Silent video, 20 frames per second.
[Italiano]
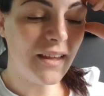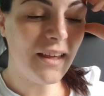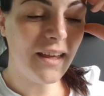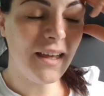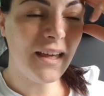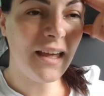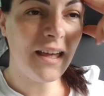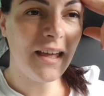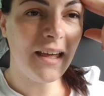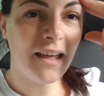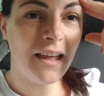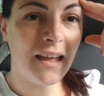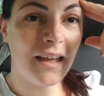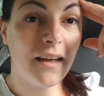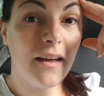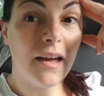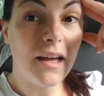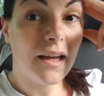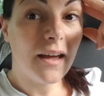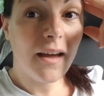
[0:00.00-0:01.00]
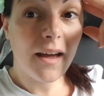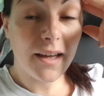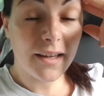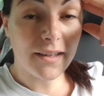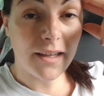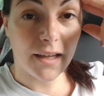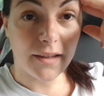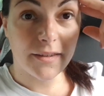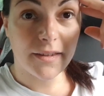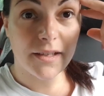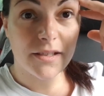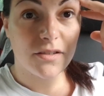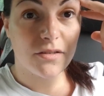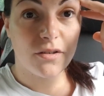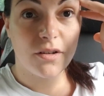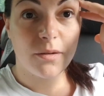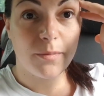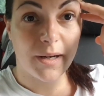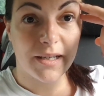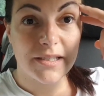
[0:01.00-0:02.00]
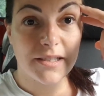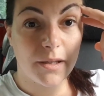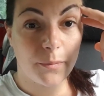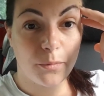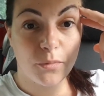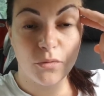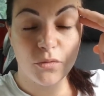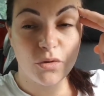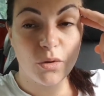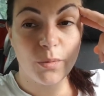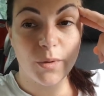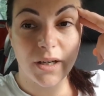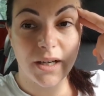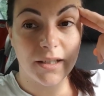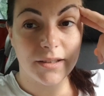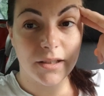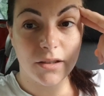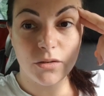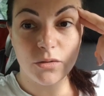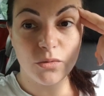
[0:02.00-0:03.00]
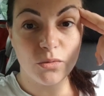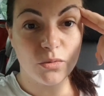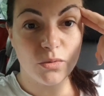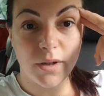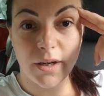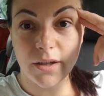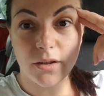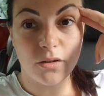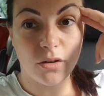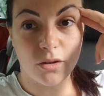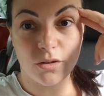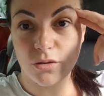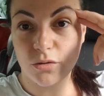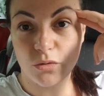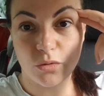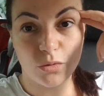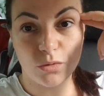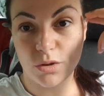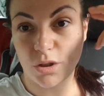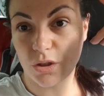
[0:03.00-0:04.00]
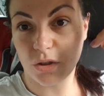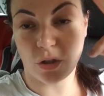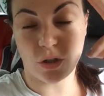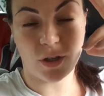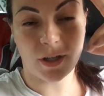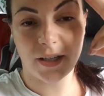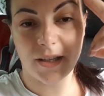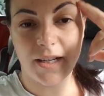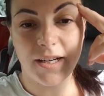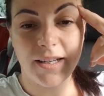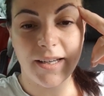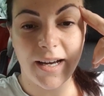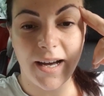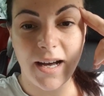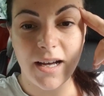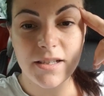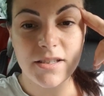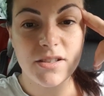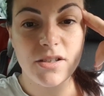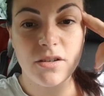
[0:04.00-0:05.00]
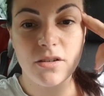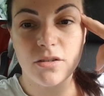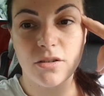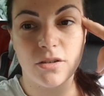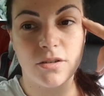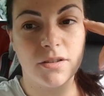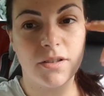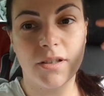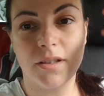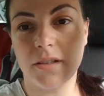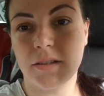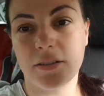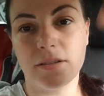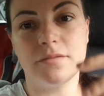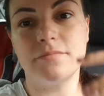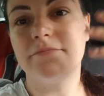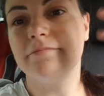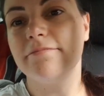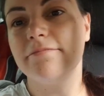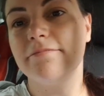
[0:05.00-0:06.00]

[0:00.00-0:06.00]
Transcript: e, e niente, sono rimasta appunto piegata in due con tutti i dolori del caso, con